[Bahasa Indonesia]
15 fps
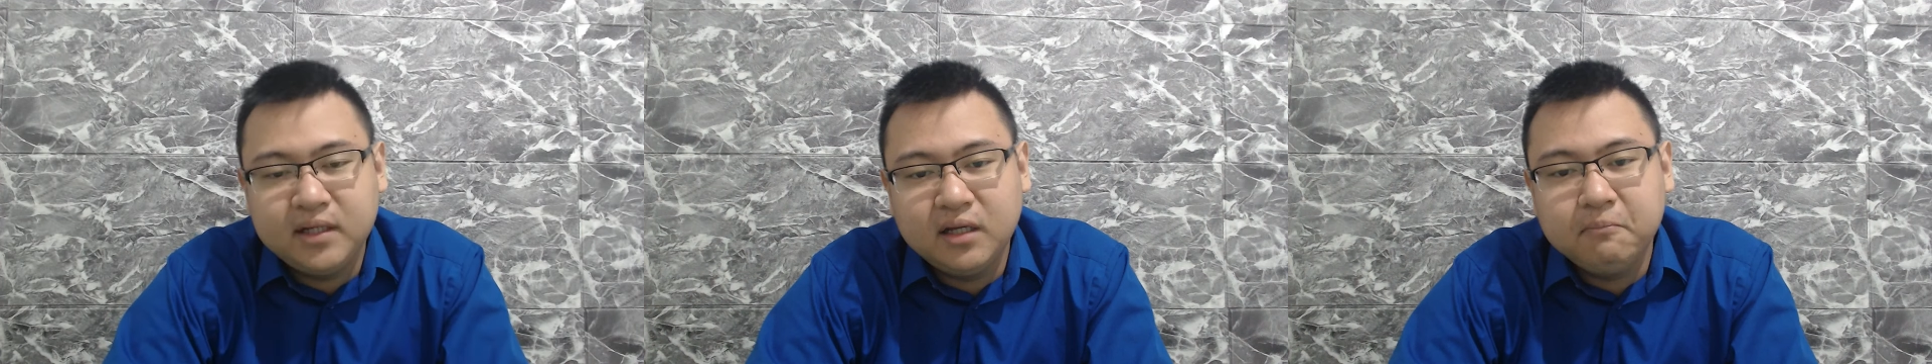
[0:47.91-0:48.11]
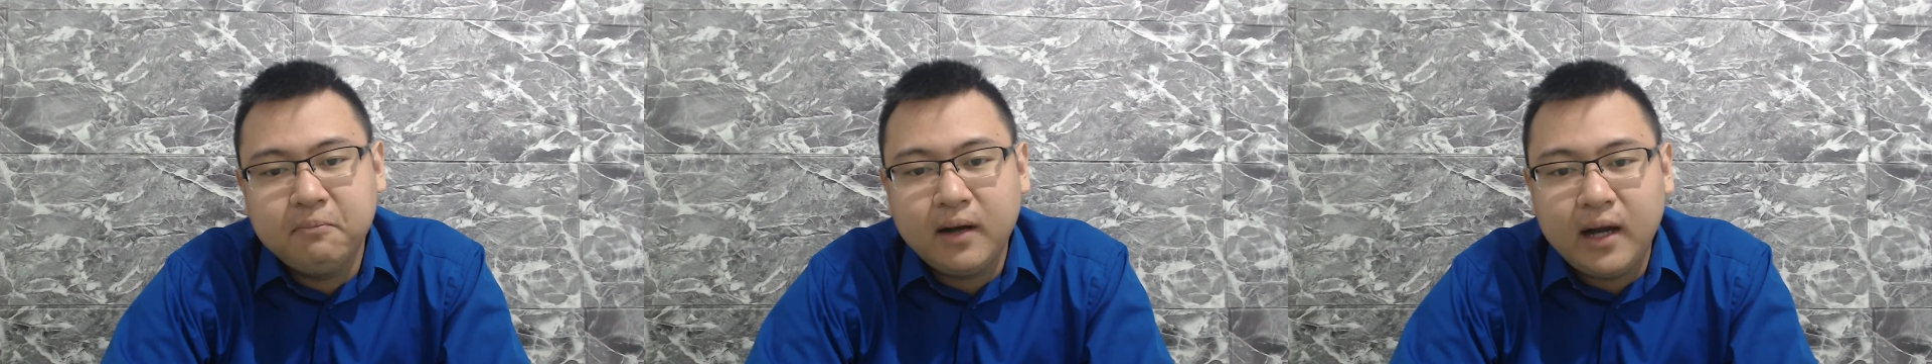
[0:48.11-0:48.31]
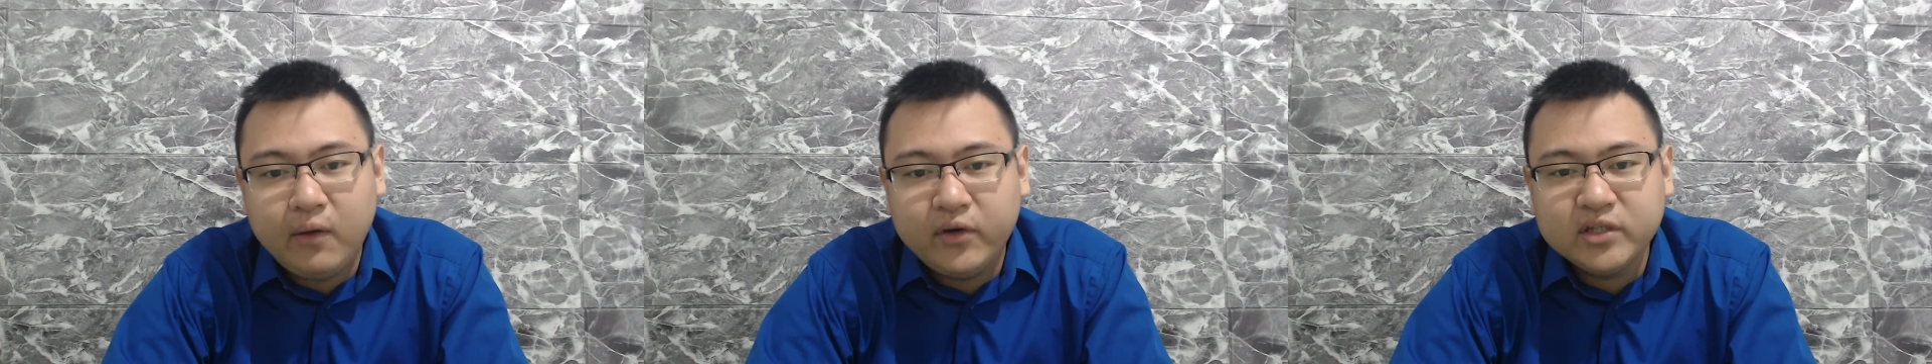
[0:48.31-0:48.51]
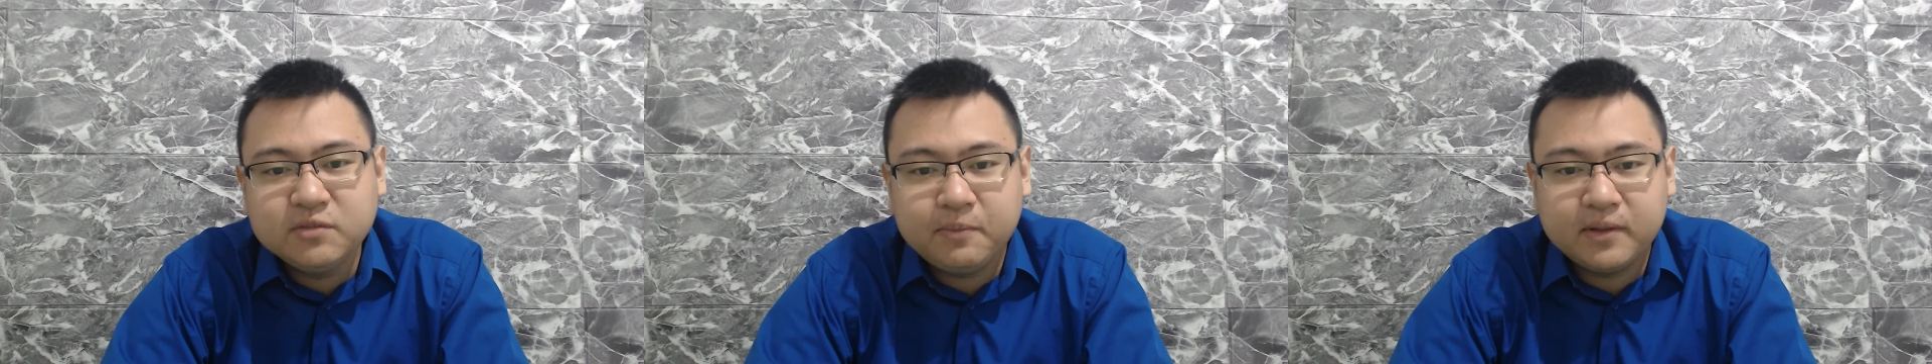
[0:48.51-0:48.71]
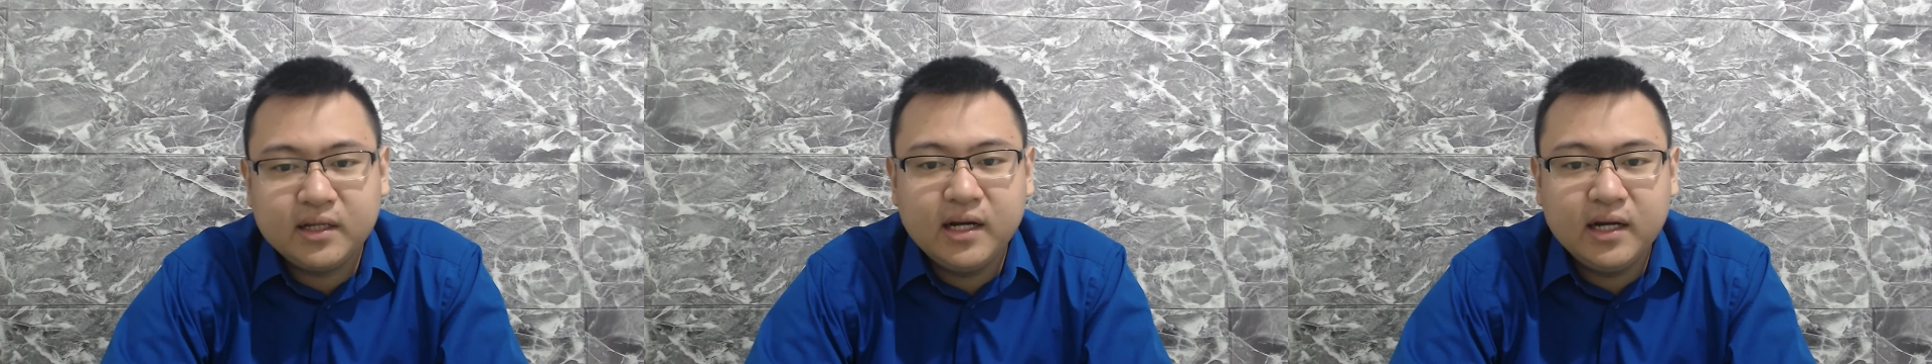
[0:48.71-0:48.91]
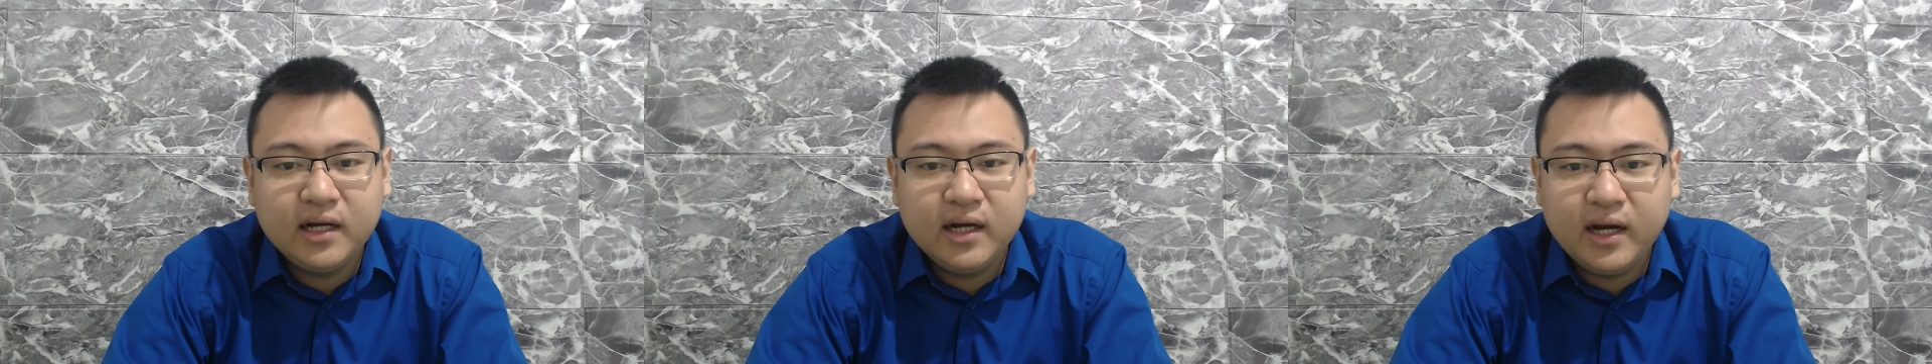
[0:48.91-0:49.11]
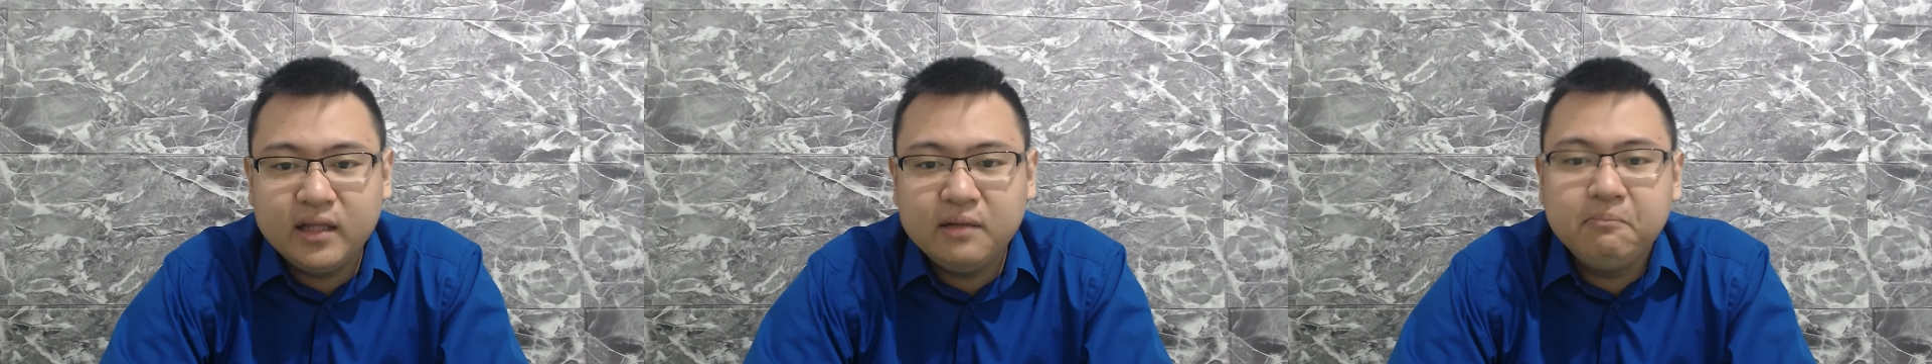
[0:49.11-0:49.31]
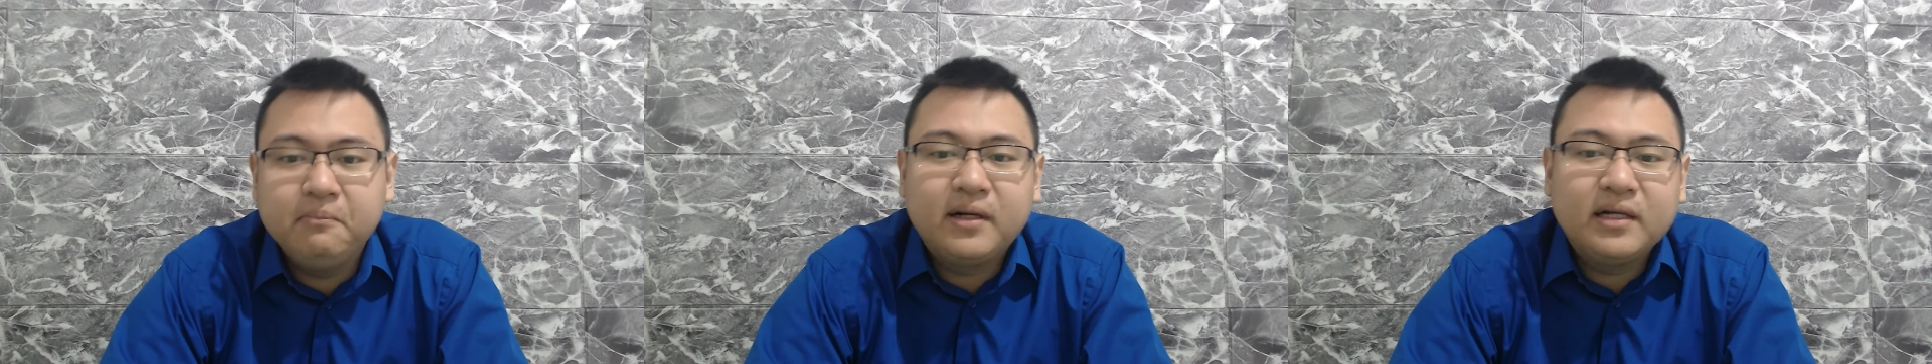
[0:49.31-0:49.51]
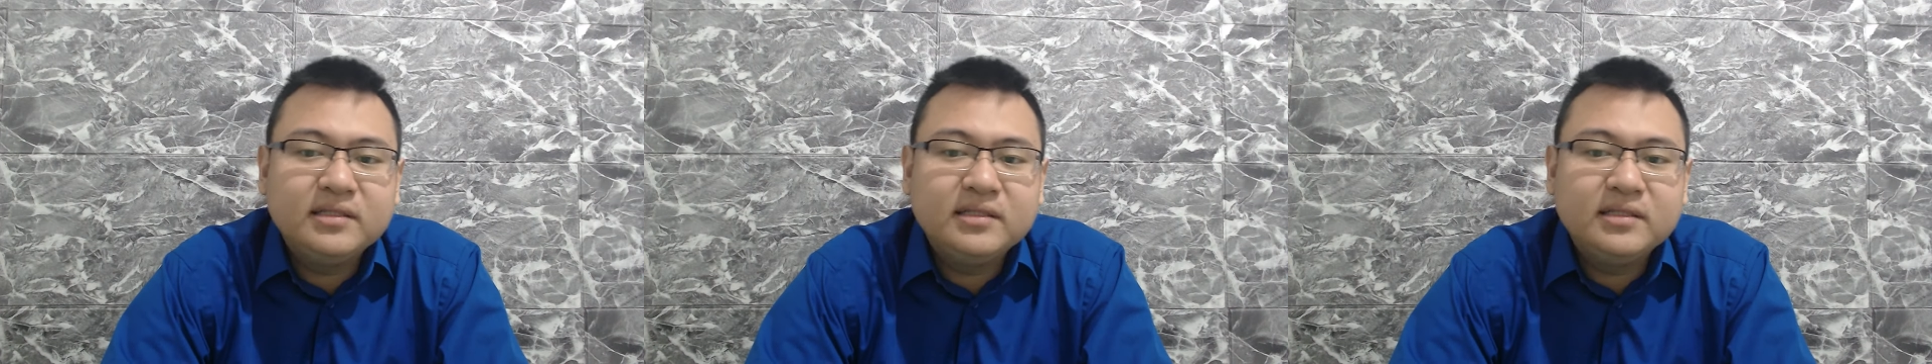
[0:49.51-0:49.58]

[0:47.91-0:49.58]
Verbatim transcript: Badan Pengawas Perdagangan